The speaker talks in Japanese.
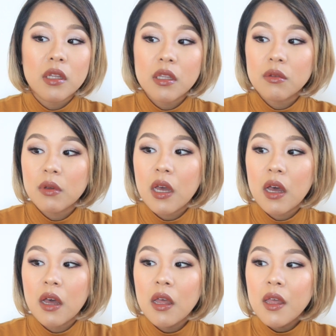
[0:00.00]
方と
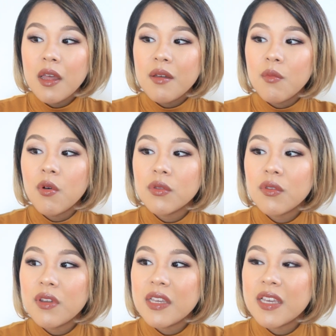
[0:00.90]
かもう本
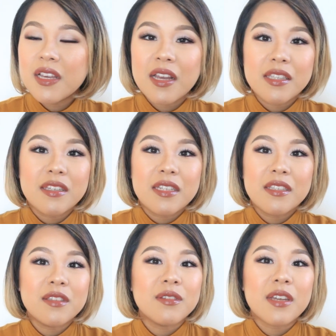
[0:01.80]
当に1ヶ月に
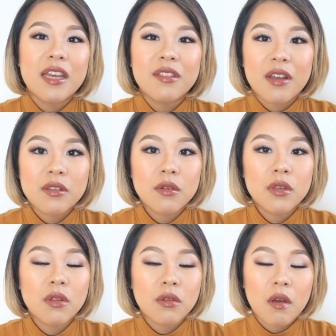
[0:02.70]
数回とかそういう
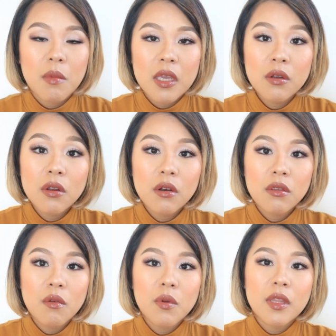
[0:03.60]
人とかいろいろいろ
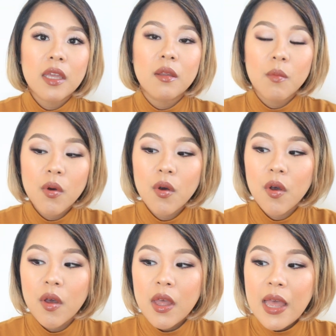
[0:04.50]
と思うんだけど
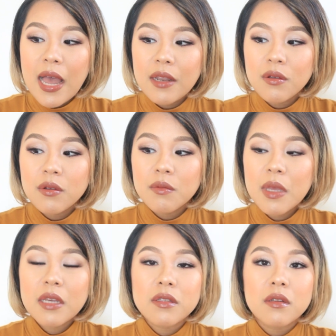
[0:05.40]
もあの
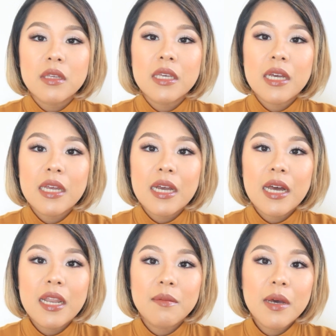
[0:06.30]
メイクする機会が
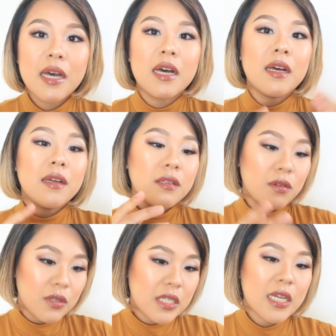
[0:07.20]
あればそ
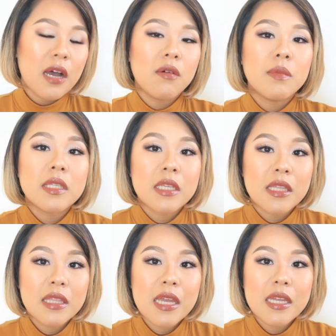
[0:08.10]
の時間を見つけ
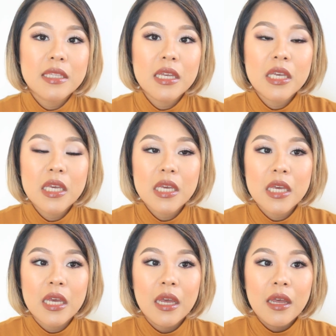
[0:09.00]
てぜ
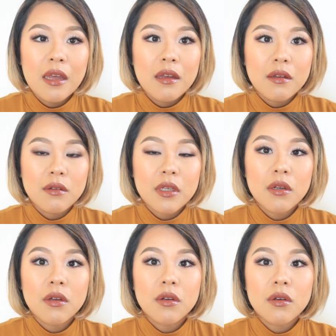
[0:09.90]
ひい
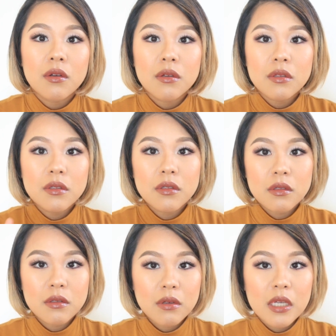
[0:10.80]
ろいろ
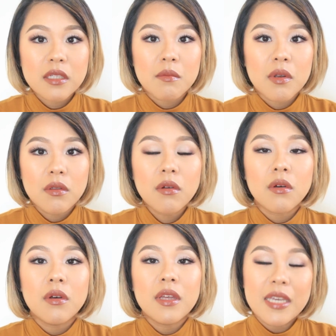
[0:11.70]
トライしてみる
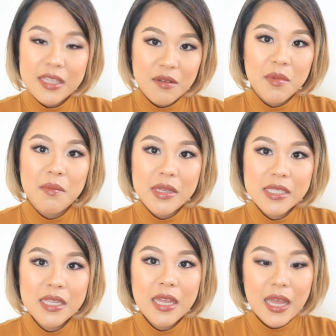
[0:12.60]
といいと思いま
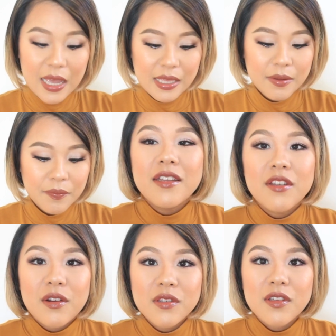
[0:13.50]
す。はい、
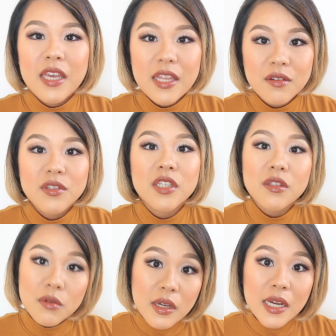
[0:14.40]
それこそ芸能人
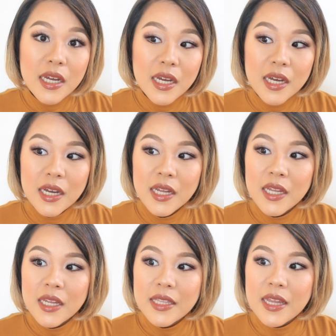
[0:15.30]
とか
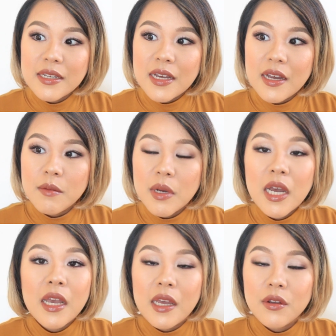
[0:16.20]
なんか、まあ、
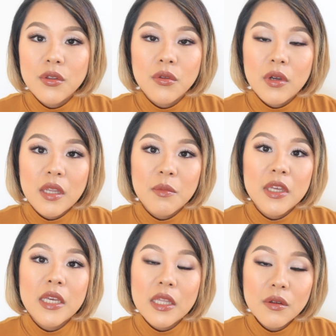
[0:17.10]
海外の人とかでも
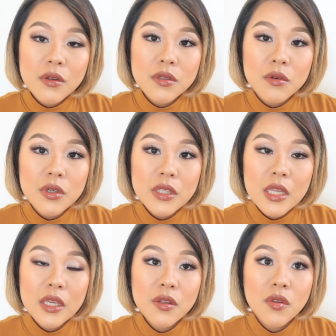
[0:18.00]
いいけどそういっ
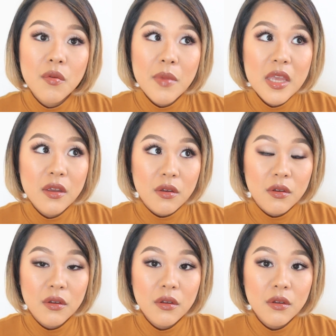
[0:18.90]
た人の
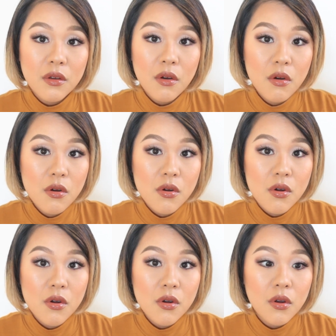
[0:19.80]
メイク
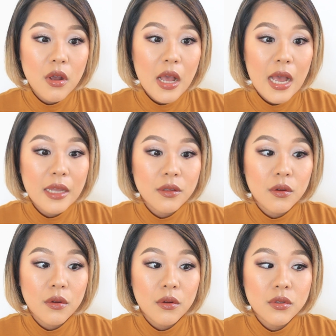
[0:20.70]
をあ
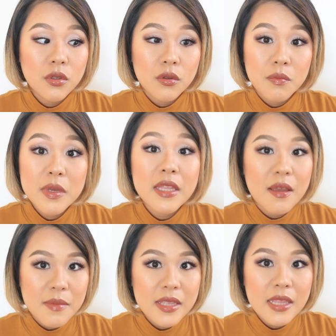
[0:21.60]
のちょっと見
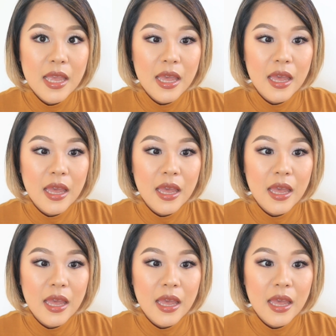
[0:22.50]
てみて